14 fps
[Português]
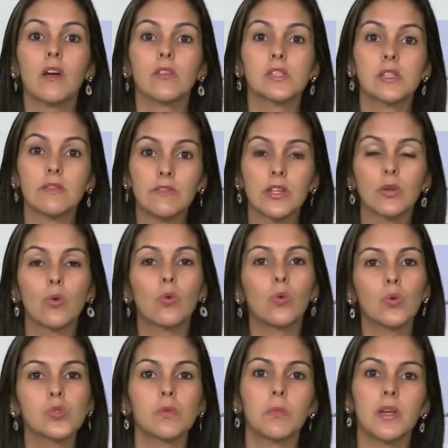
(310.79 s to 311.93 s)
Você vai ver que o
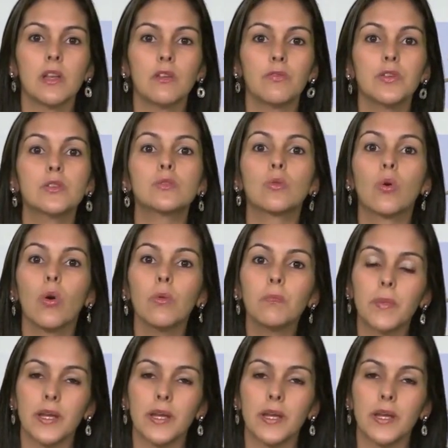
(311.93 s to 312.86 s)
custo-benefício com